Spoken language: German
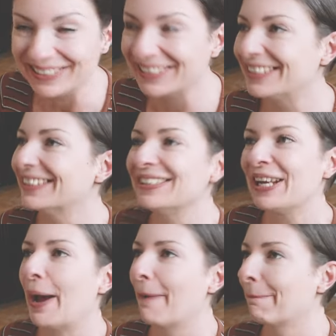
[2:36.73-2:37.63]
Und äh,
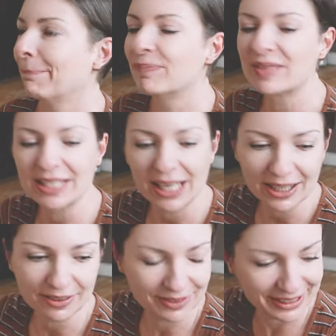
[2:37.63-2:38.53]
ja,
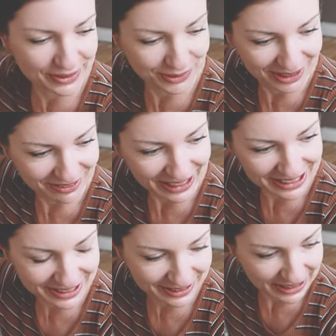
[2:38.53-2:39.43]
zack, Frisur,
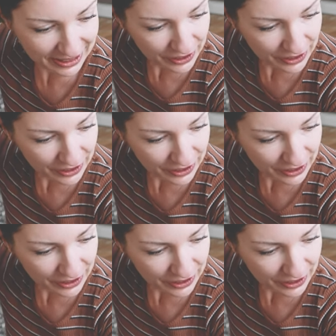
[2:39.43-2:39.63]
Wahnsinn.